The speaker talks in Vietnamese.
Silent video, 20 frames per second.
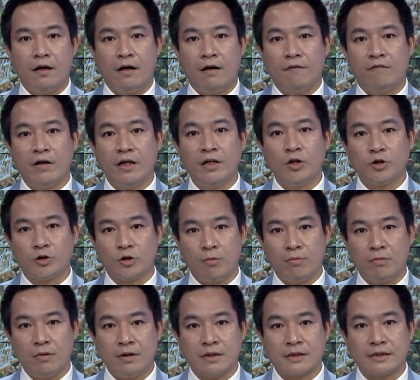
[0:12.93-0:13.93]
với nội dung
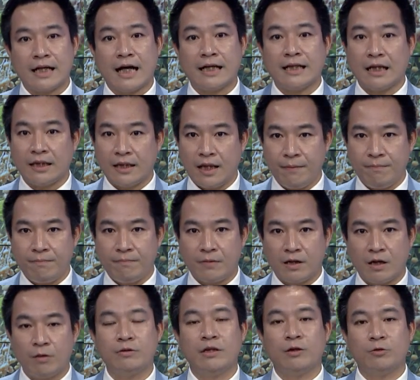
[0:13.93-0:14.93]
giá nhãn thấp
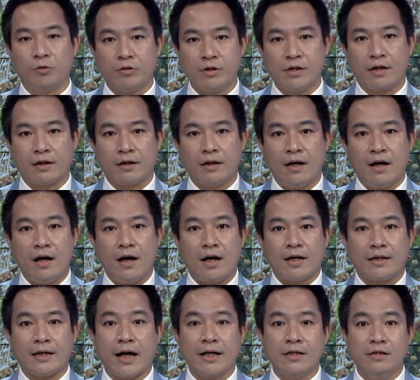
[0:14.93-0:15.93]
không tiêu thụ được
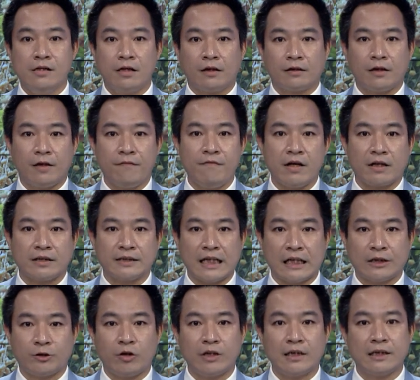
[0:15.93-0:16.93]
đã ảnh hưởng tới việc
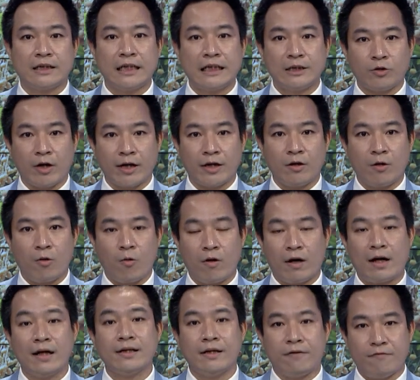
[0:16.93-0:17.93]
sản xuất kinh doanh của
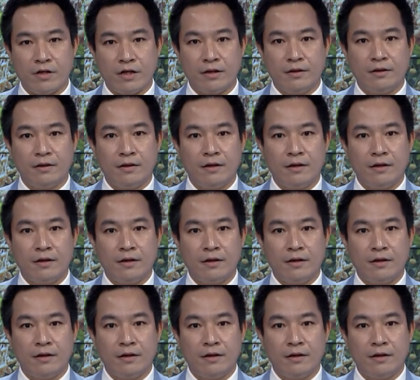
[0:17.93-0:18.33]
các nhà vườn,